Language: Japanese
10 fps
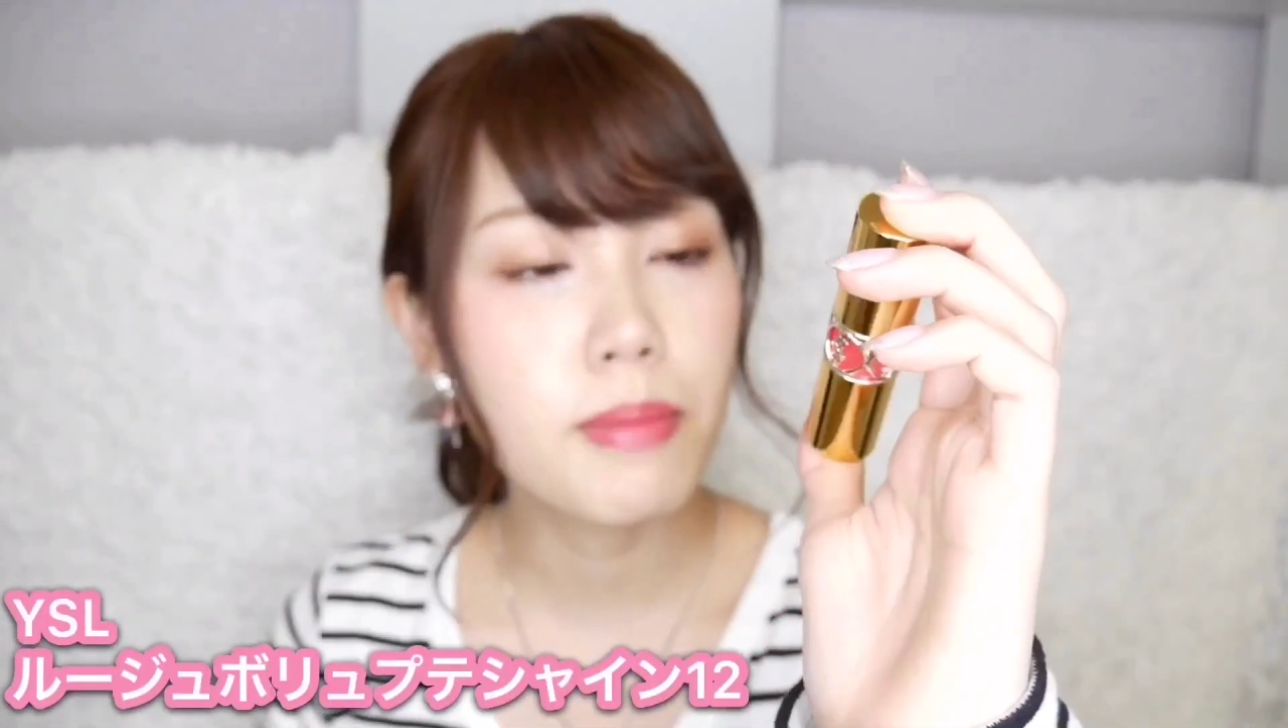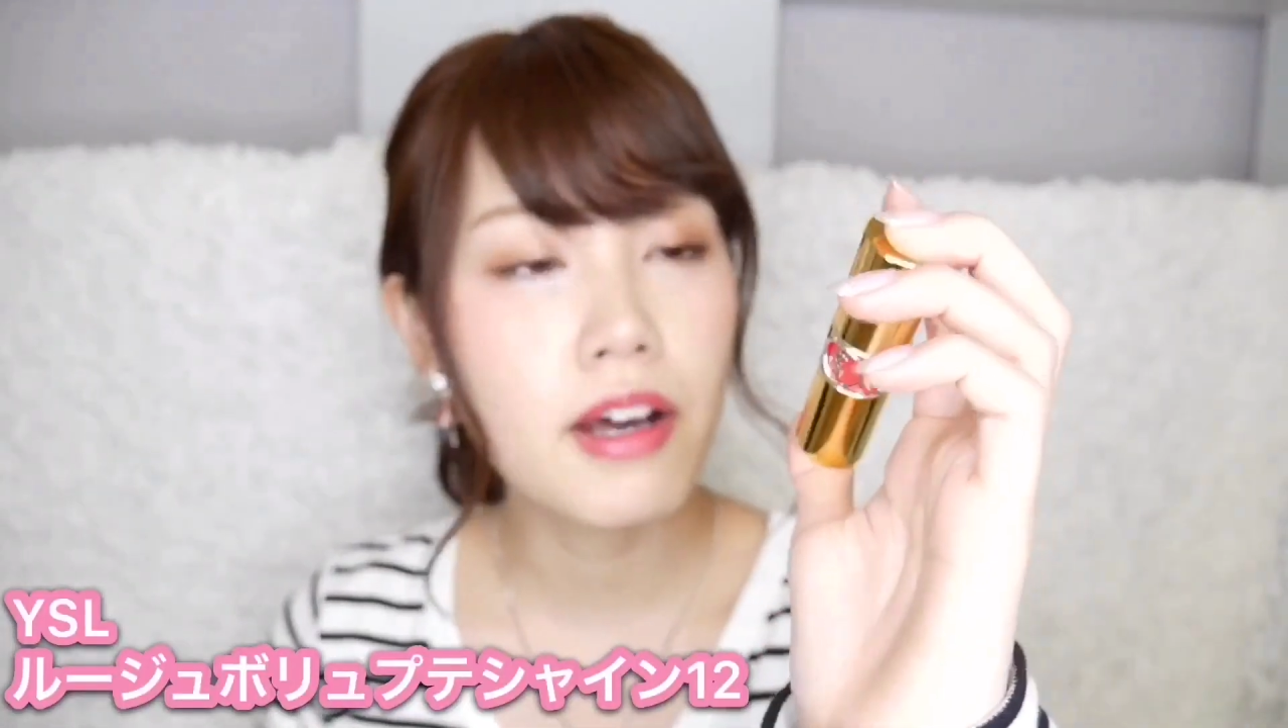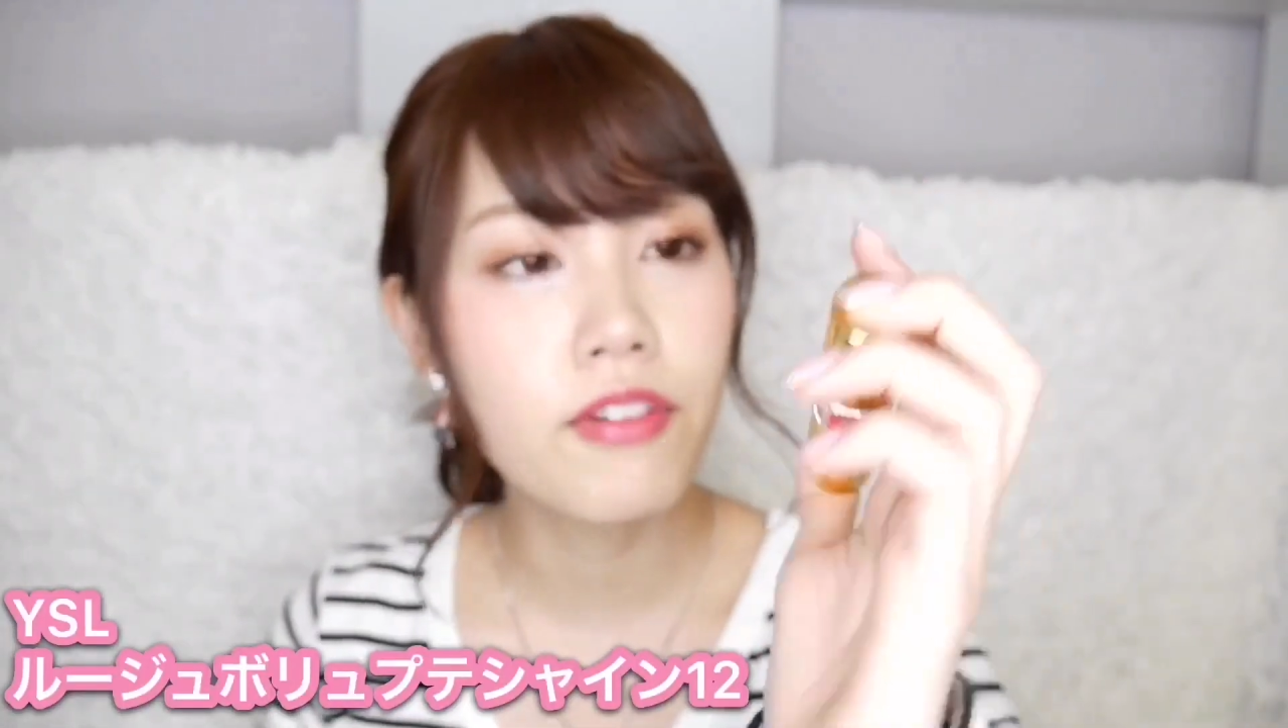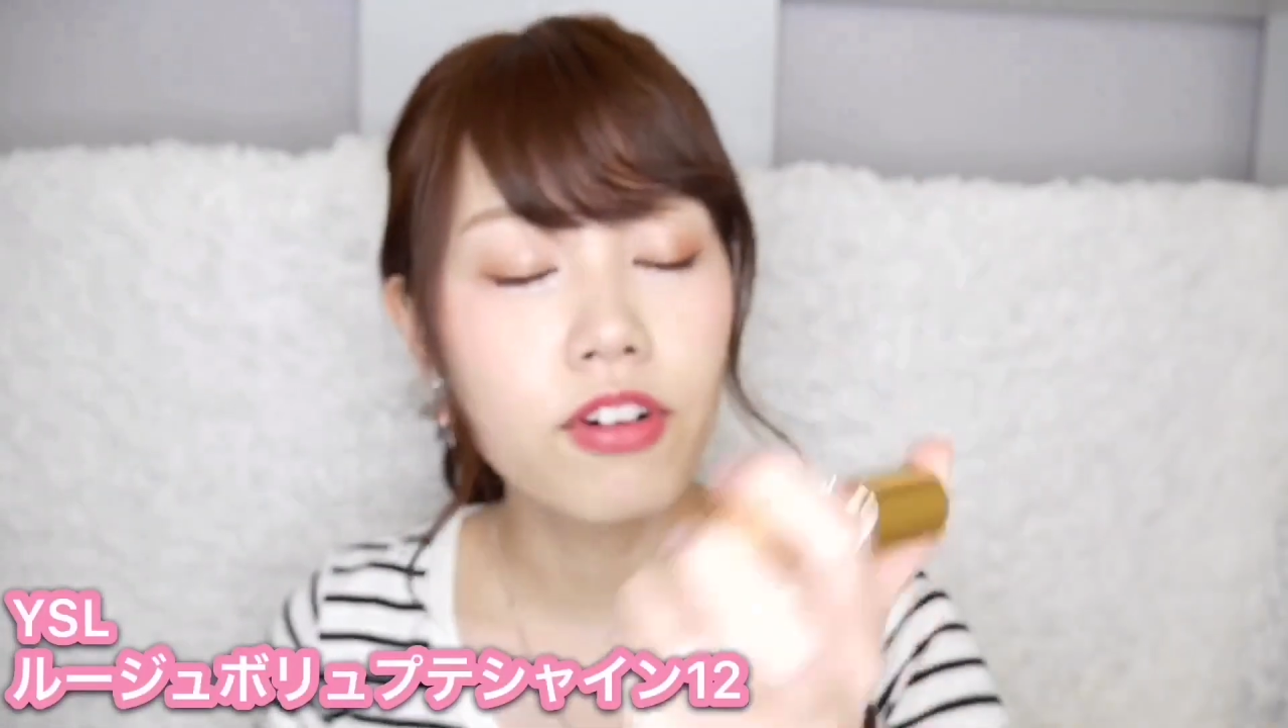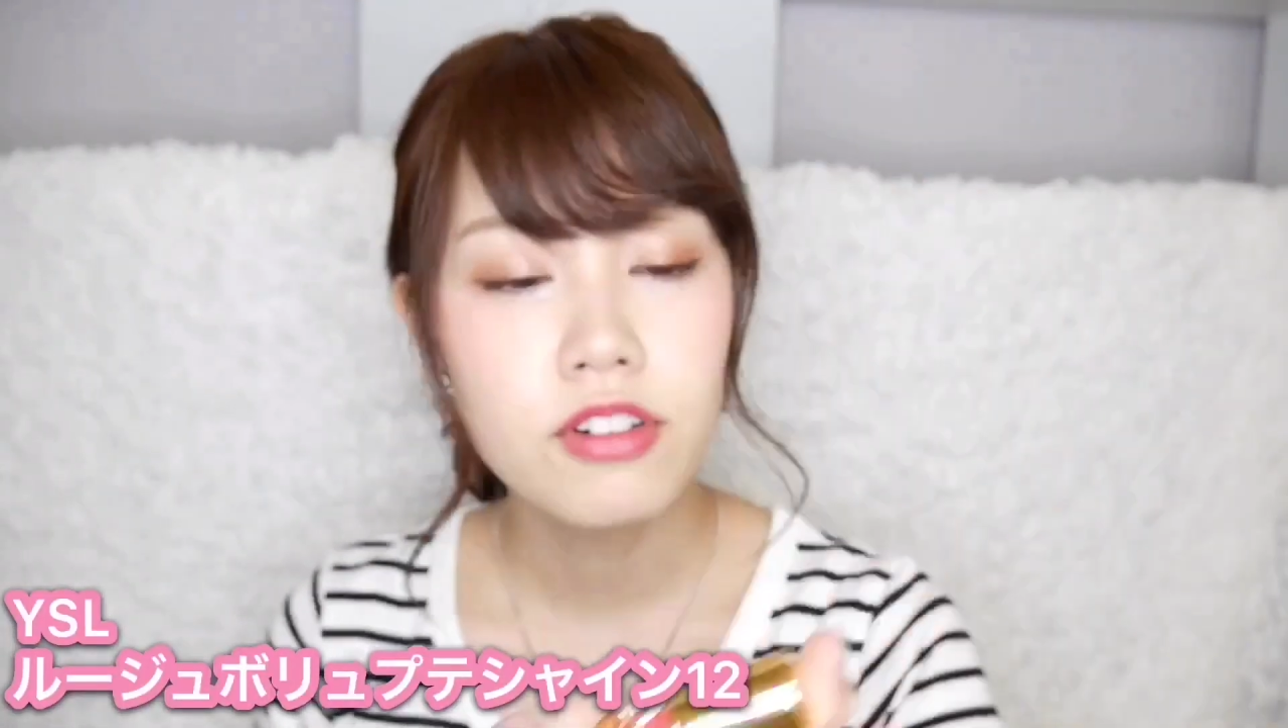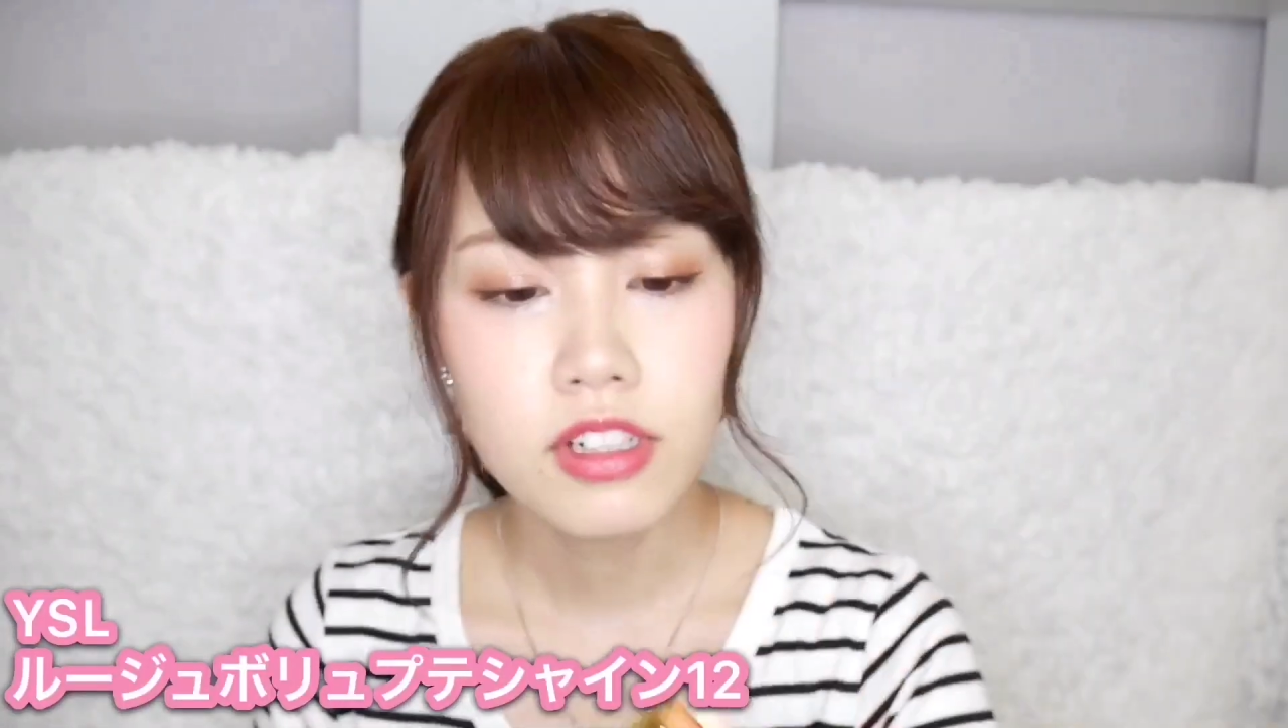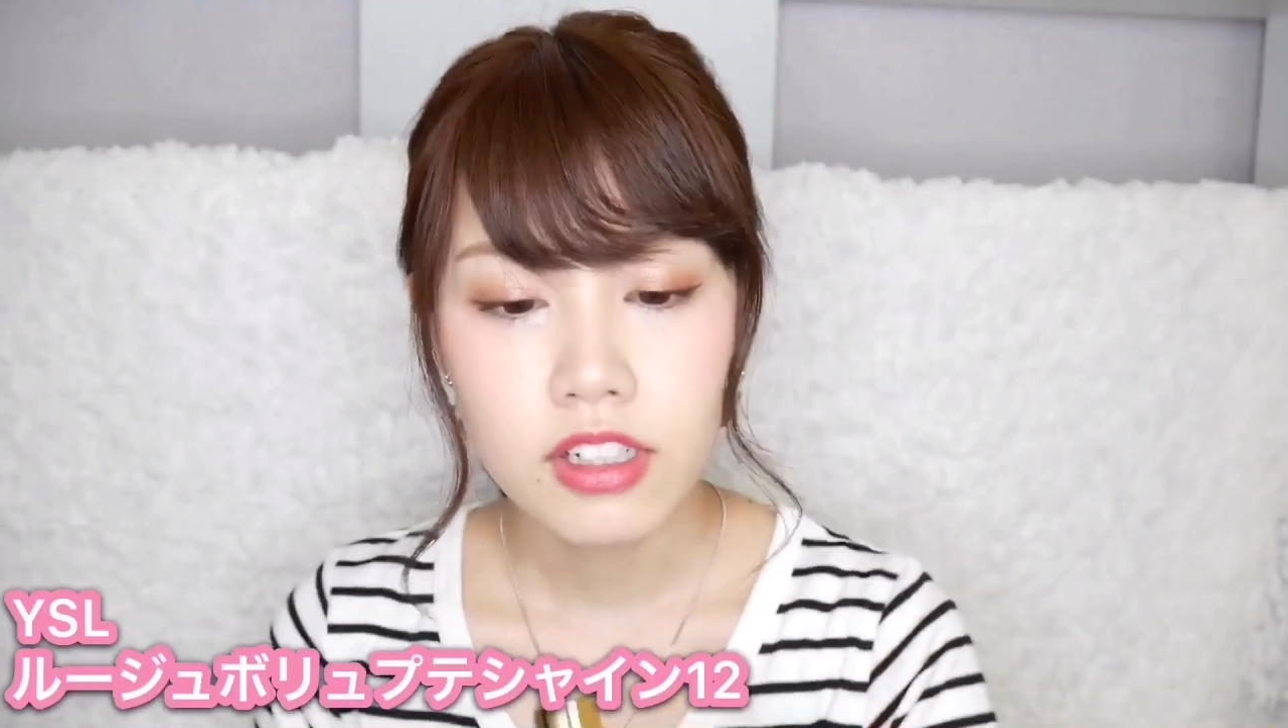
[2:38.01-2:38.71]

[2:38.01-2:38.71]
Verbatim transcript: 番を